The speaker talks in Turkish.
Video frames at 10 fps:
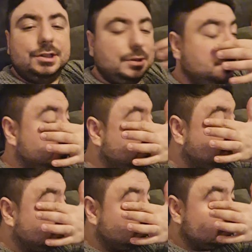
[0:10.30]
Hiçbir şey
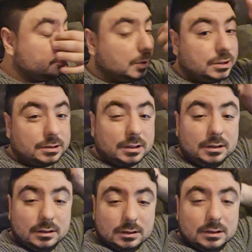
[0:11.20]
yok maçta.
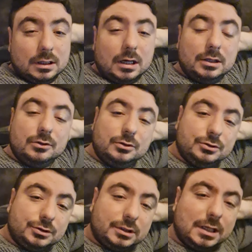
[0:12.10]
Hangi
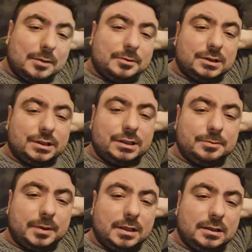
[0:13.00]
oyuncunun ne yaptığı
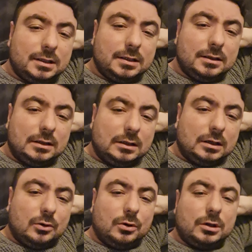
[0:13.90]
hiç belli değil.
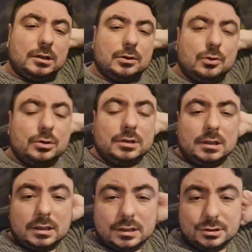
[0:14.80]
O kadar
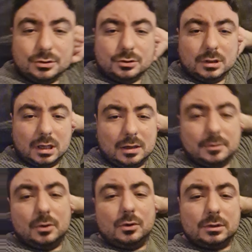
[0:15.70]
ortalar açılıyor
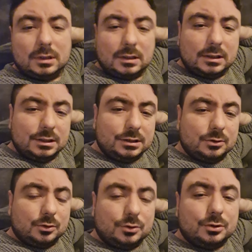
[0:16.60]
ama ortada hiç
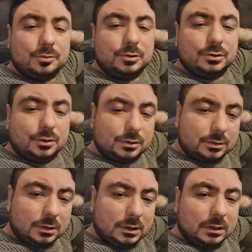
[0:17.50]
oyuncumuz yok.